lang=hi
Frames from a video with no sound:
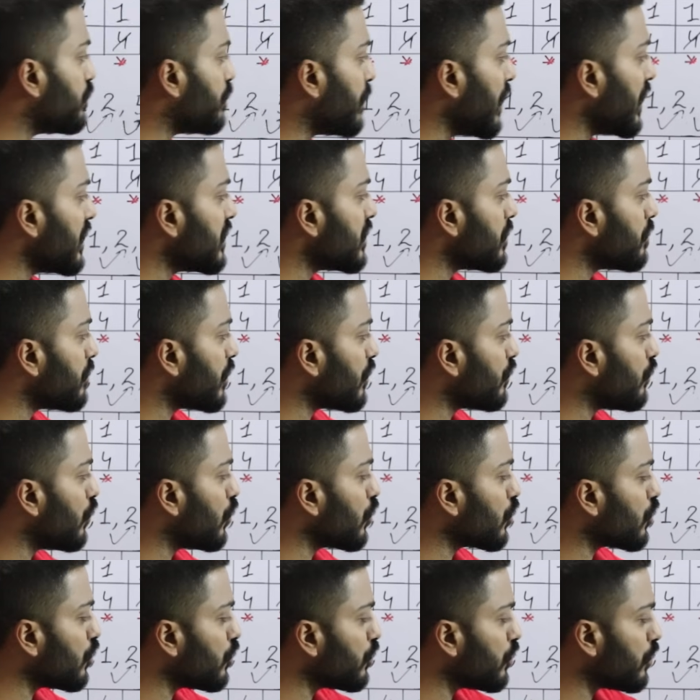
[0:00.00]
पेज नंबर
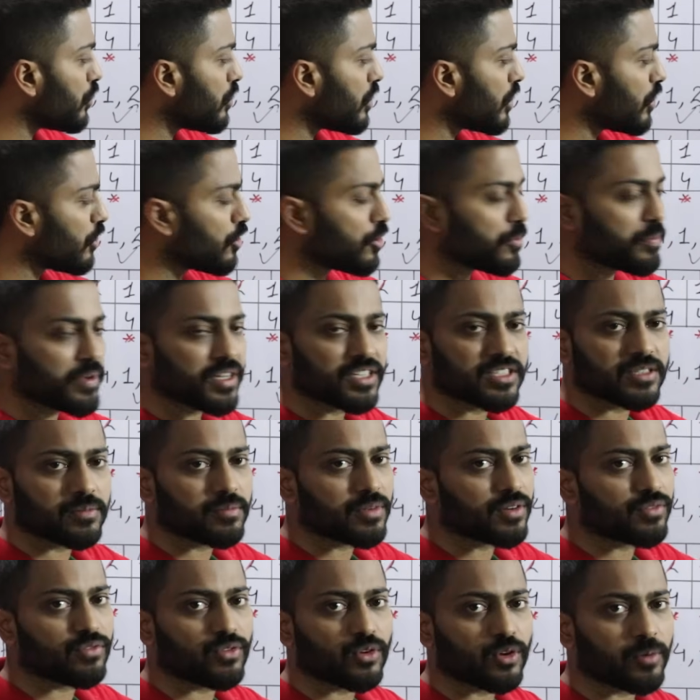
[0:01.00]
फोर को ढूंढ रहे और पेज
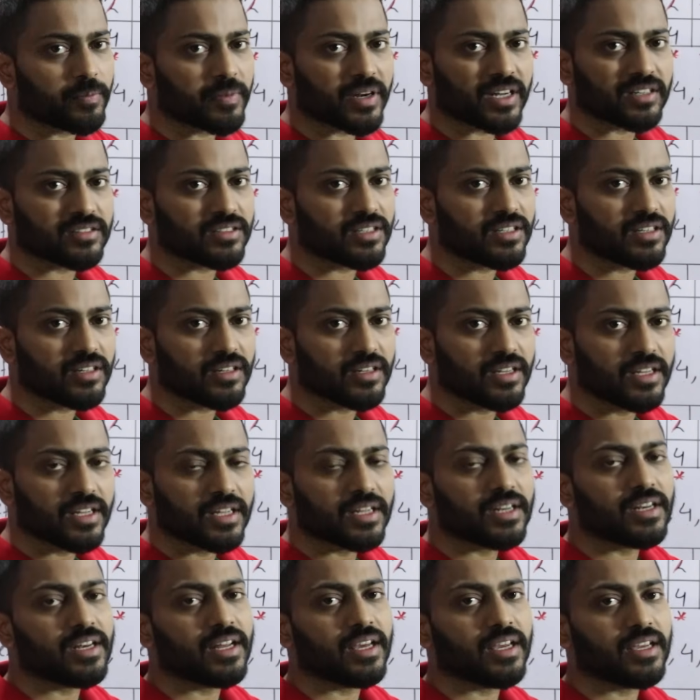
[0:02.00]
नंबर फोर प्रेजेंट
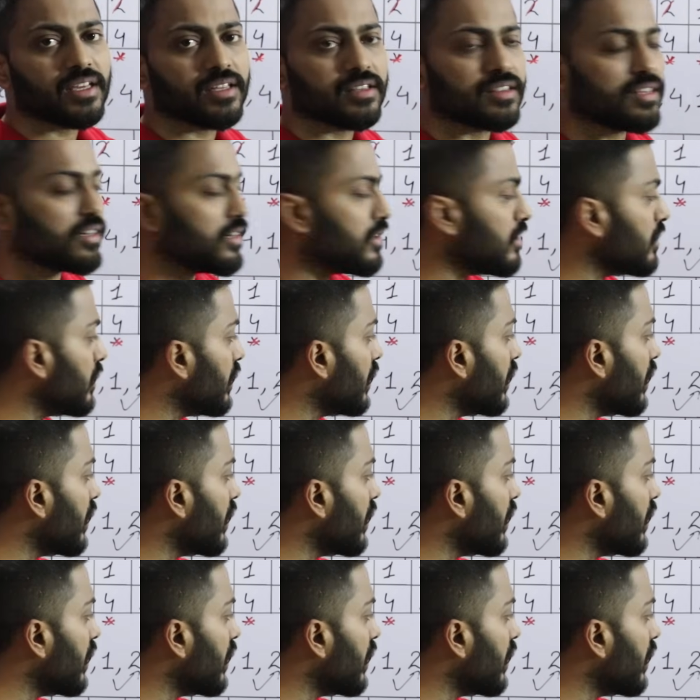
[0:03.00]
नहीं था